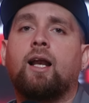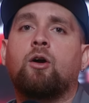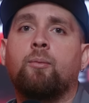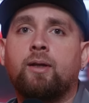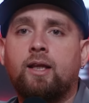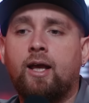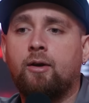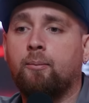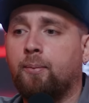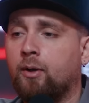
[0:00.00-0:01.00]
la
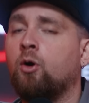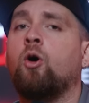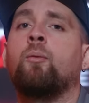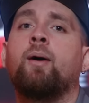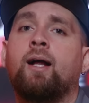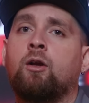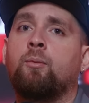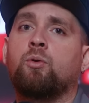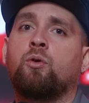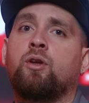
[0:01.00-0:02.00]
cometieron, pero Omar,
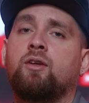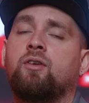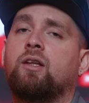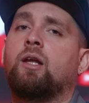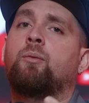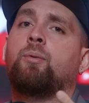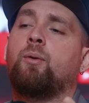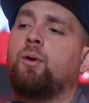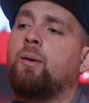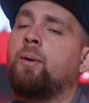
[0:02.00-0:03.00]
como tú dices, tiene un
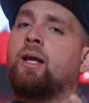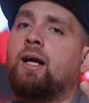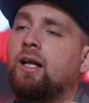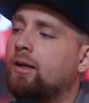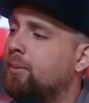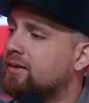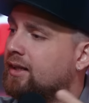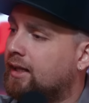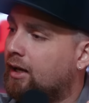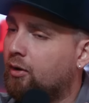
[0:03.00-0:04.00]
problema y es que él
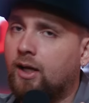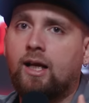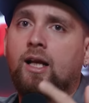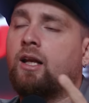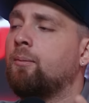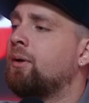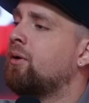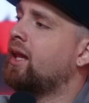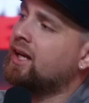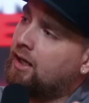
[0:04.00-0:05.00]
representa a Leonel, que es el enemigo
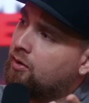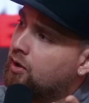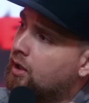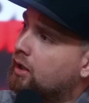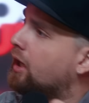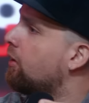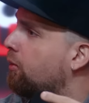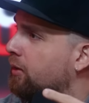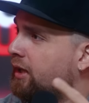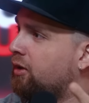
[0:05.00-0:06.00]
de Danilo, que no
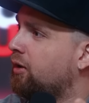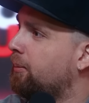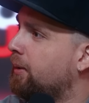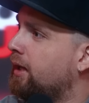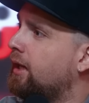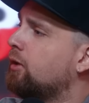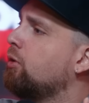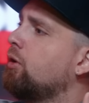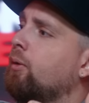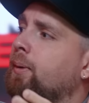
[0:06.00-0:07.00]
cuente con el
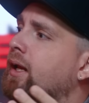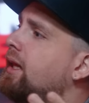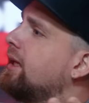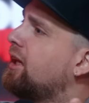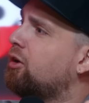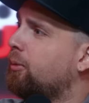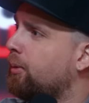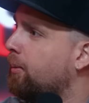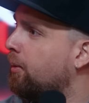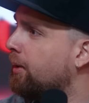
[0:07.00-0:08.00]
PLD. los PLDistas no lo
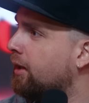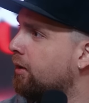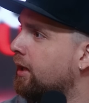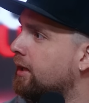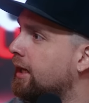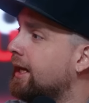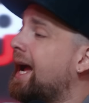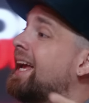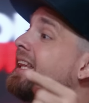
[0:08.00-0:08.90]
promovieron, ese tigre. Hay